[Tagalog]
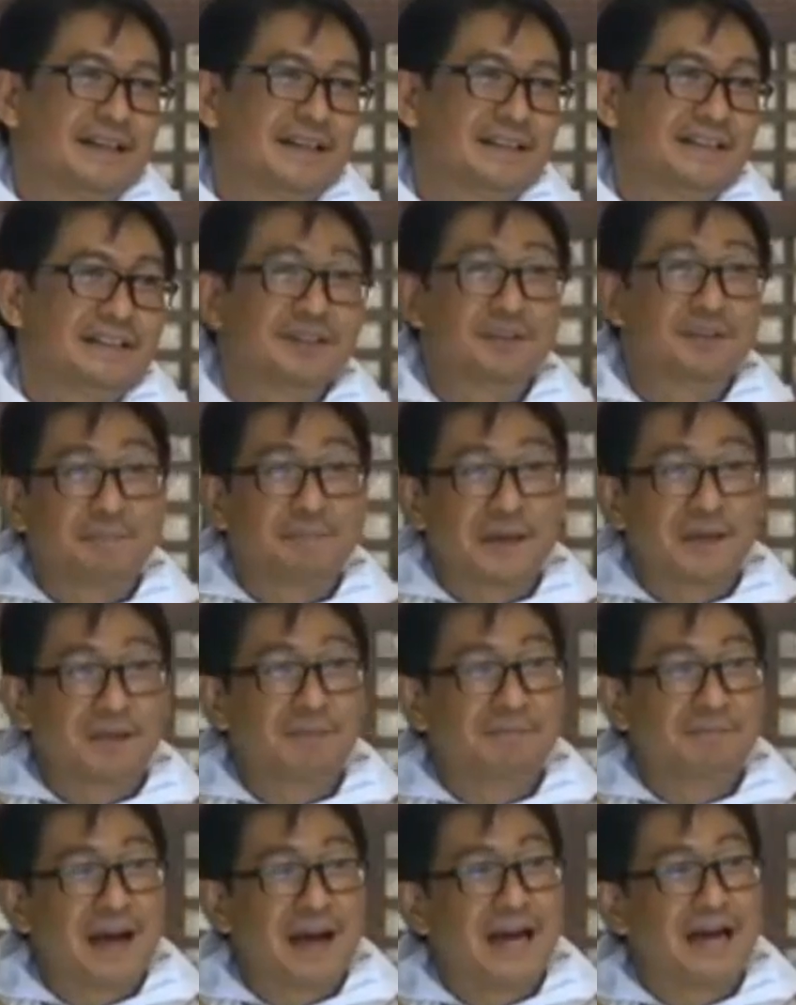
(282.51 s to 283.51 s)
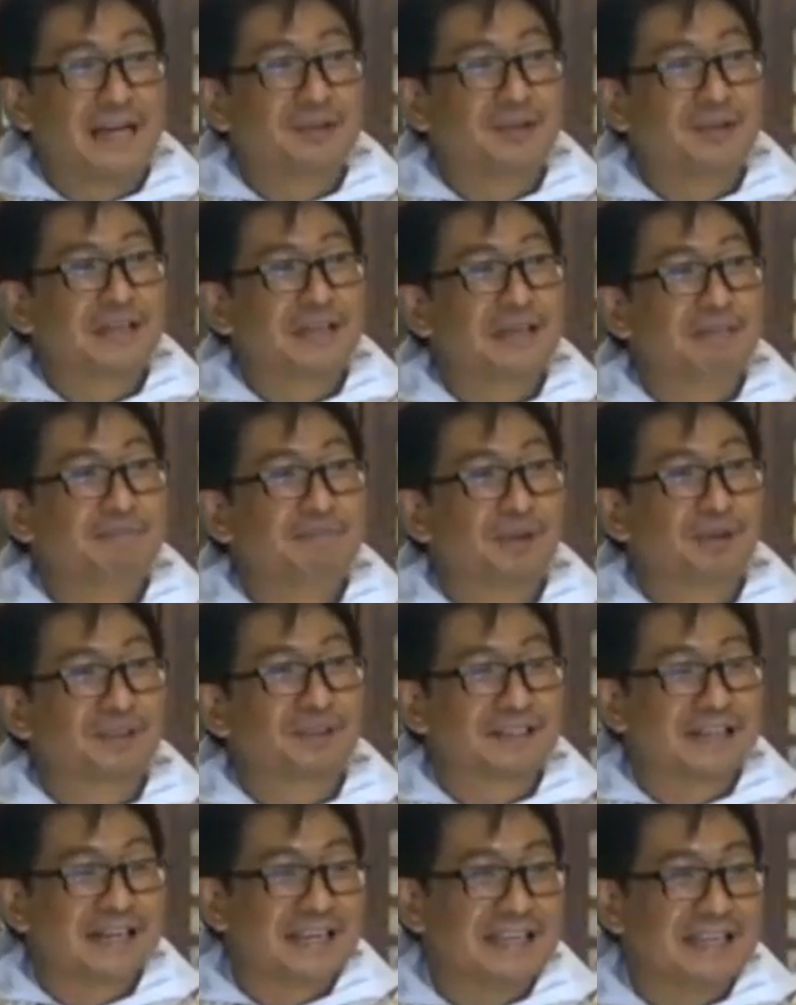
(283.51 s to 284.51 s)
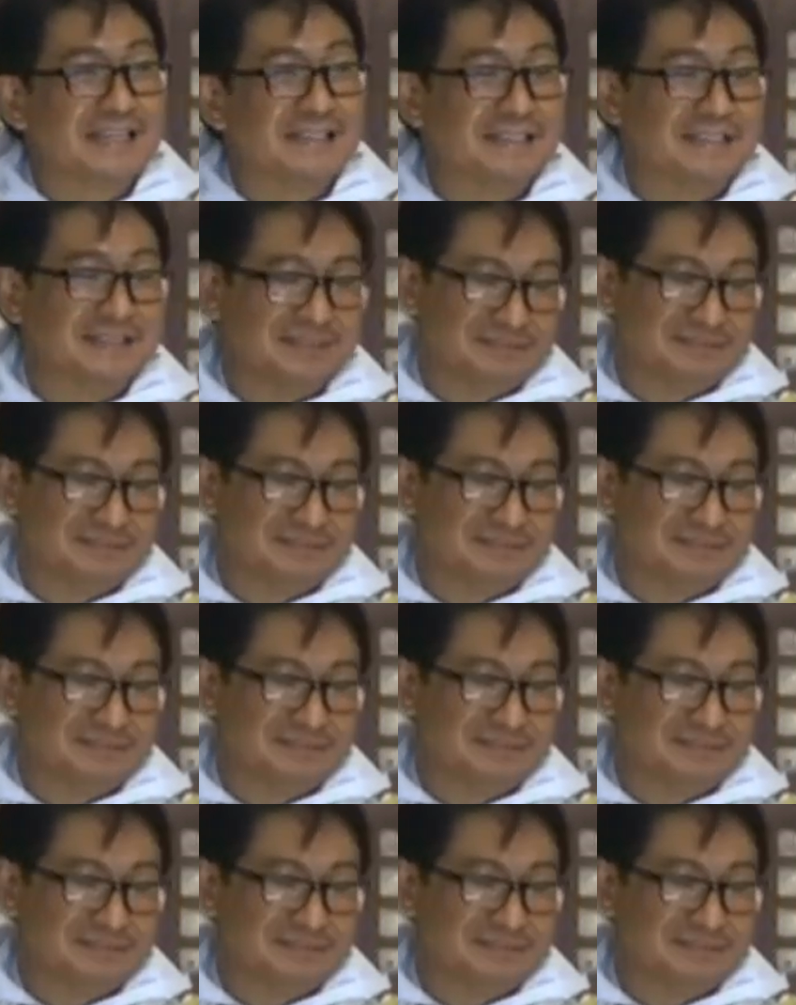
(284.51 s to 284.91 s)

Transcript: At ito pa yung paano i-portray.